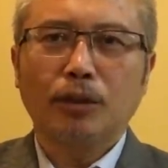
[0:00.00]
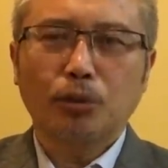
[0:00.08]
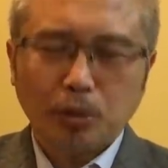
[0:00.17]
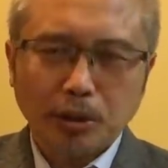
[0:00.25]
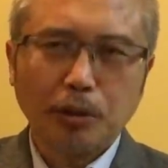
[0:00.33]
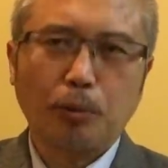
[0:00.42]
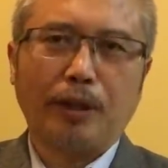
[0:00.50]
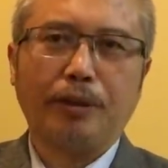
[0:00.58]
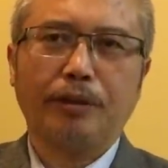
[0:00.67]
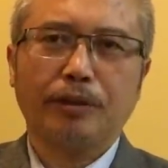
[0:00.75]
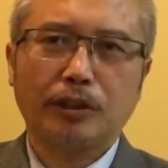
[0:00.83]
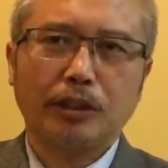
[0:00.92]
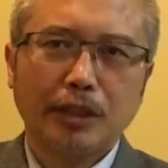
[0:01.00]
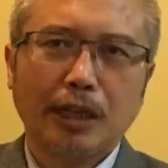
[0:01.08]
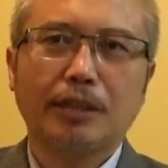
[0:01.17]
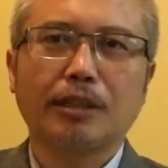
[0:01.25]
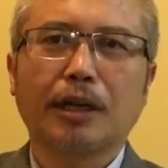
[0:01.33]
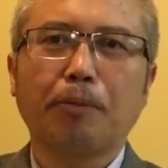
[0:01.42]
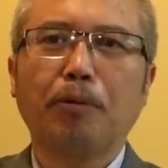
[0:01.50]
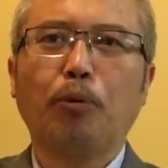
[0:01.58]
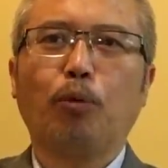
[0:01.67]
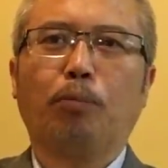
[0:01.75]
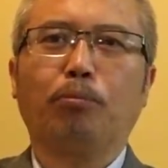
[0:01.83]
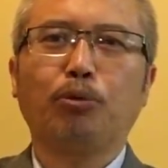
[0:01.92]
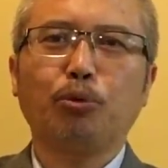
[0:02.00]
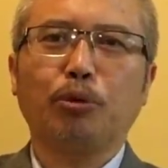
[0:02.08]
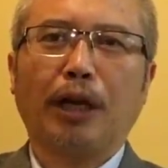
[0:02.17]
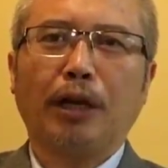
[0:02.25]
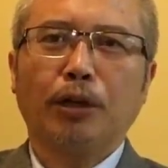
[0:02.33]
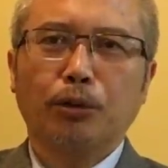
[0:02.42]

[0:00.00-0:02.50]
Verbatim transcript: 说是稳，实际上是根本稳不住的。